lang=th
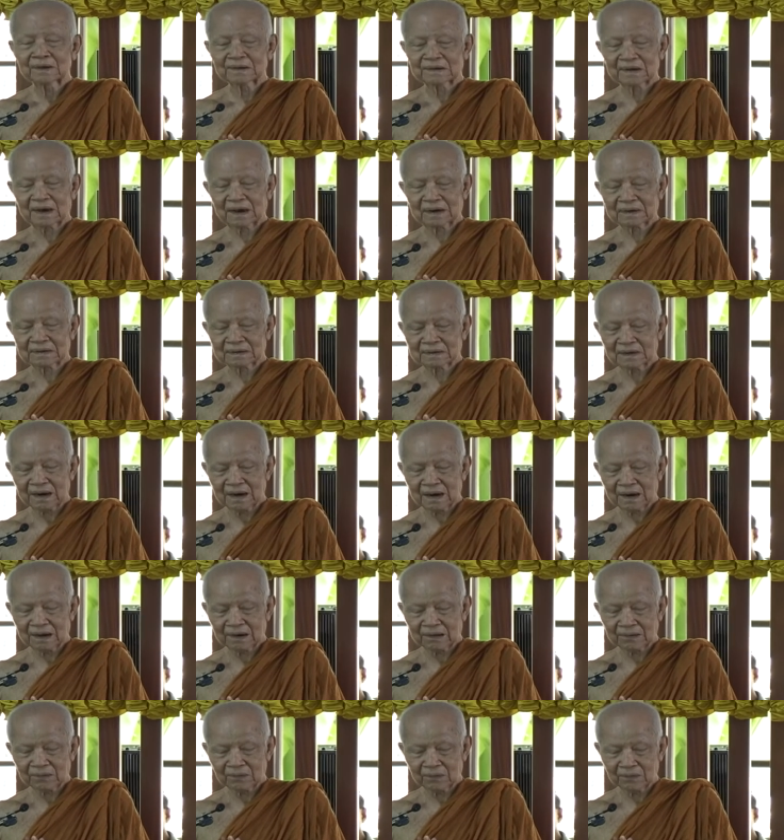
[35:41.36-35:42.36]
จัตตา
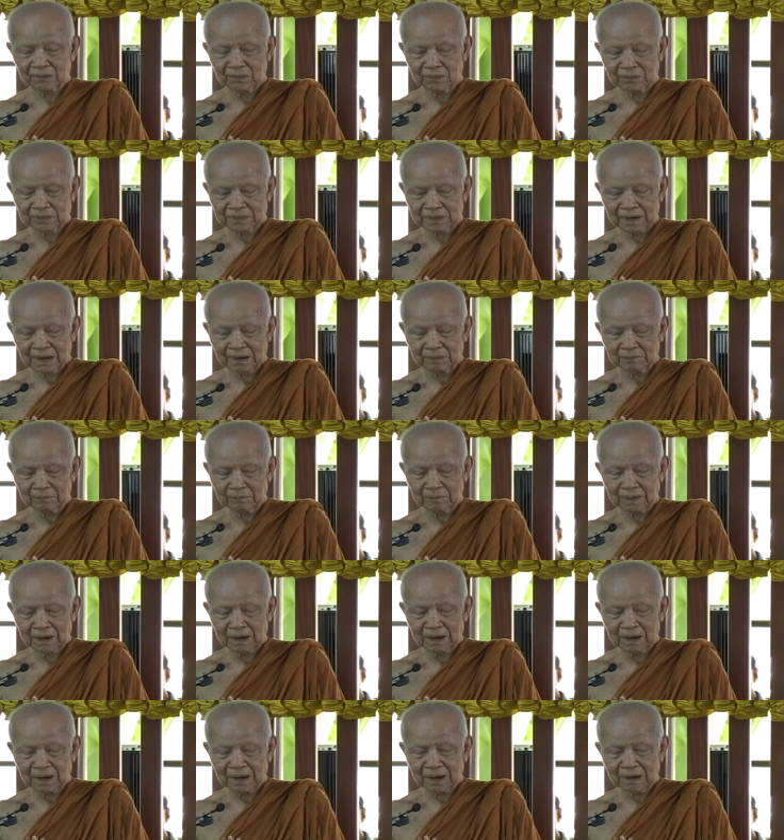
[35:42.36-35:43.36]
โรธรร
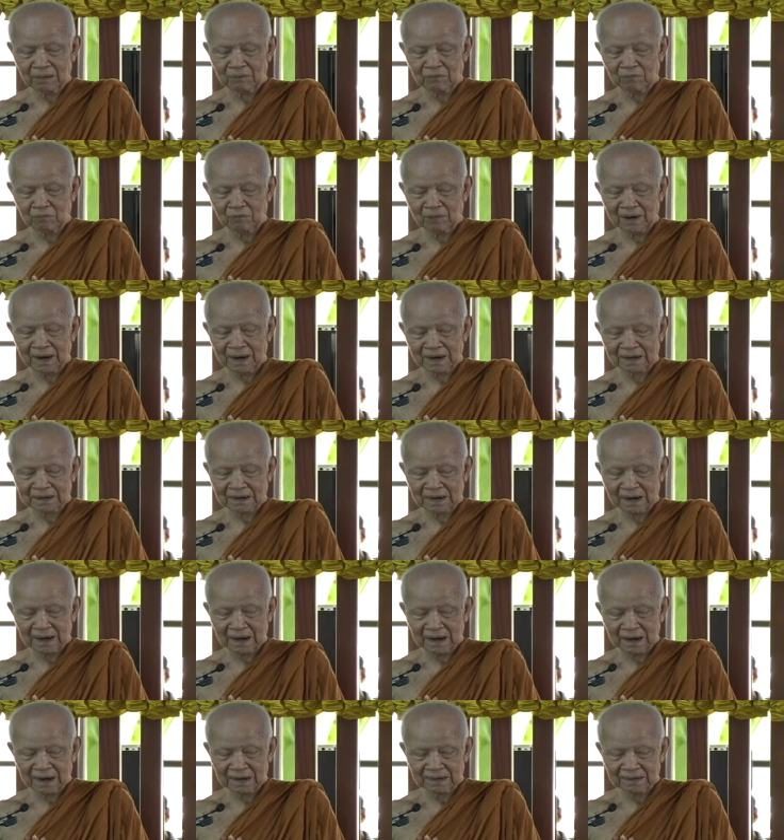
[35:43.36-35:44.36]
มาวา
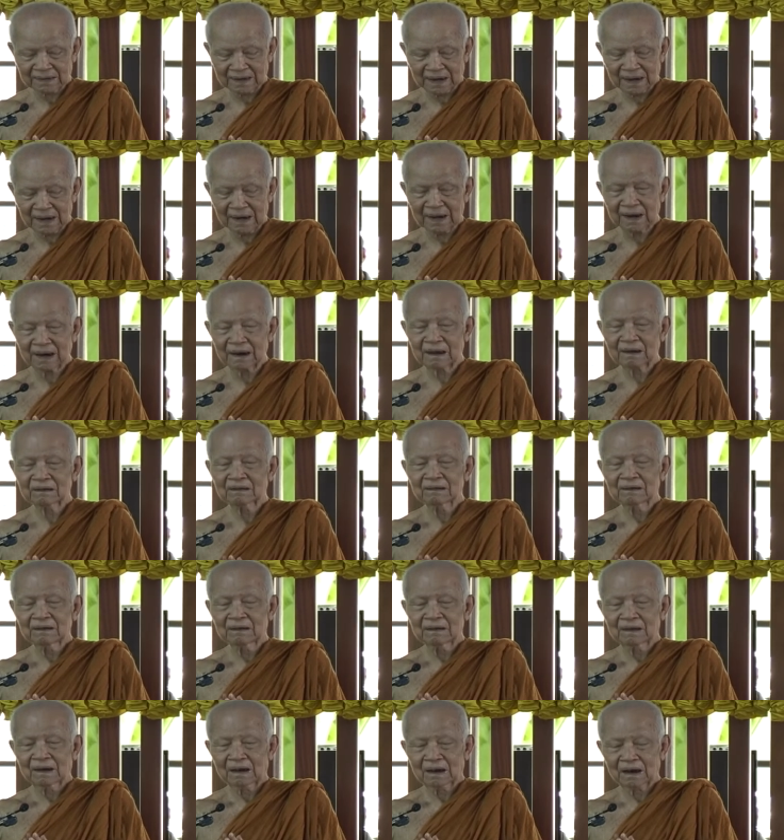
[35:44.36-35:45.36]
ทานเต
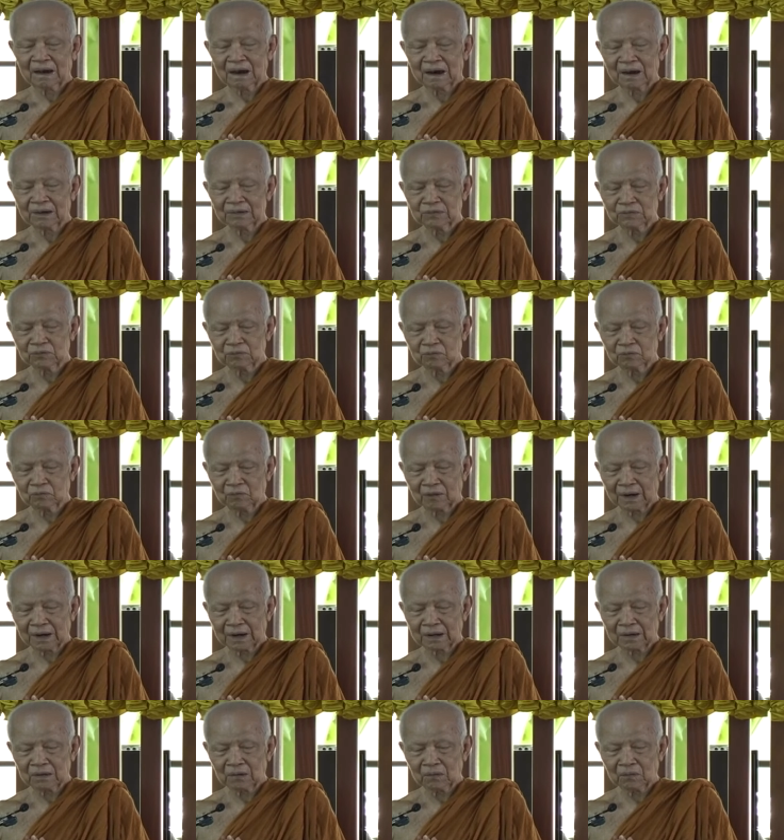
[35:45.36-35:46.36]
อายุ
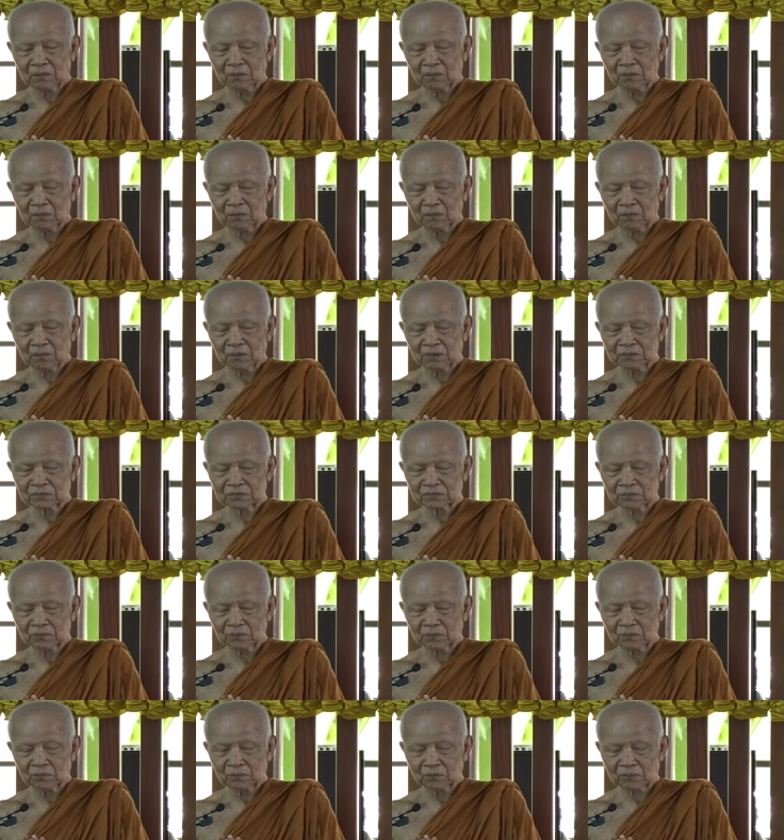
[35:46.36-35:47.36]
วันโน
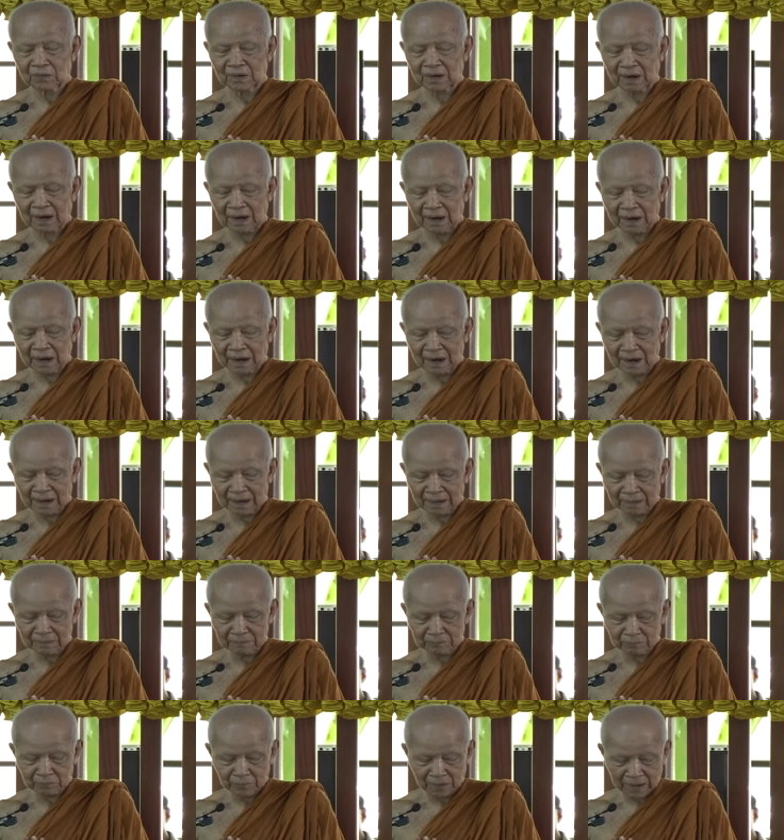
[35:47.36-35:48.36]
สุขัง
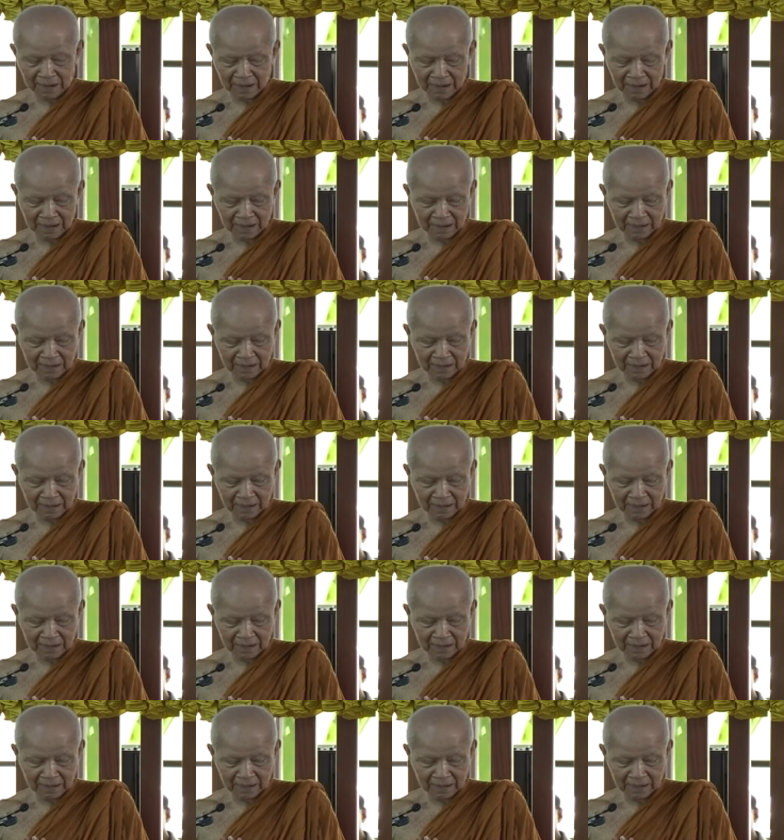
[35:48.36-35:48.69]
ภา